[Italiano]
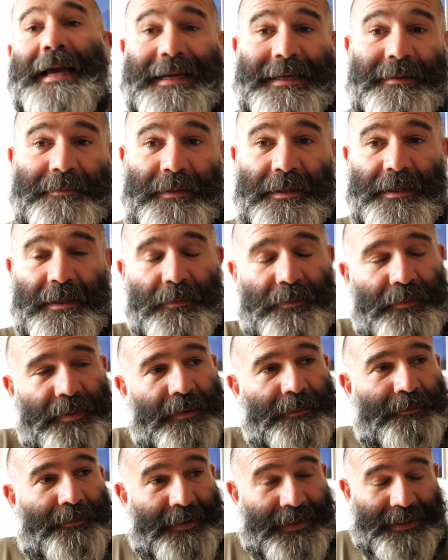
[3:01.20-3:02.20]
anche perché
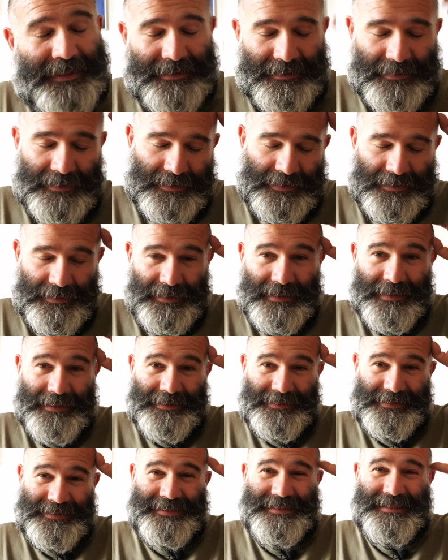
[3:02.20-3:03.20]
per, per, andare lì a
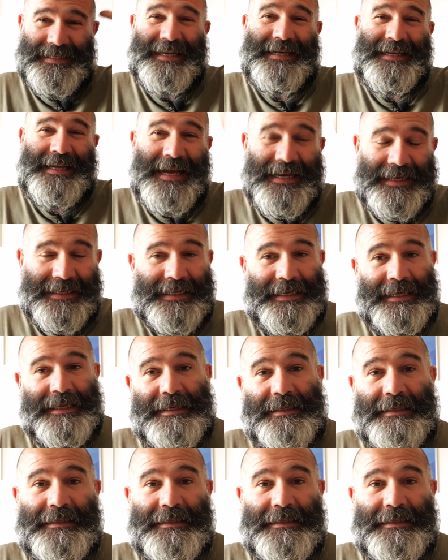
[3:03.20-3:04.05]
registrare anche